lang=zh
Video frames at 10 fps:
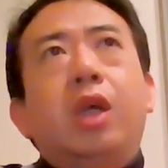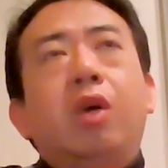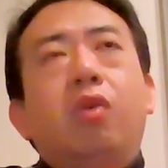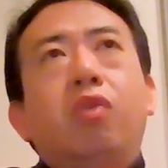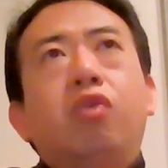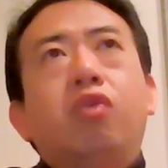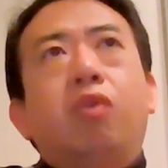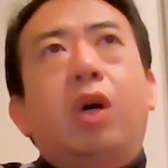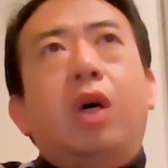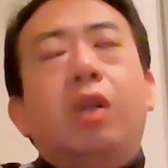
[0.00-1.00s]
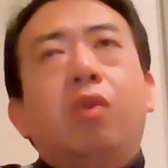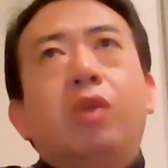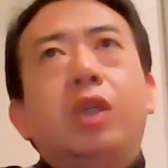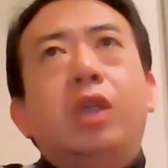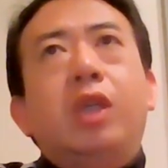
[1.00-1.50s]
天空树啊，
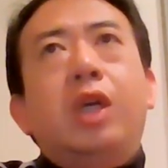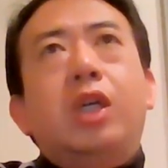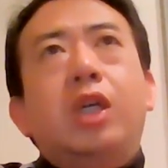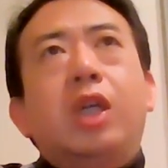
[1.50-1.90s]
东京电视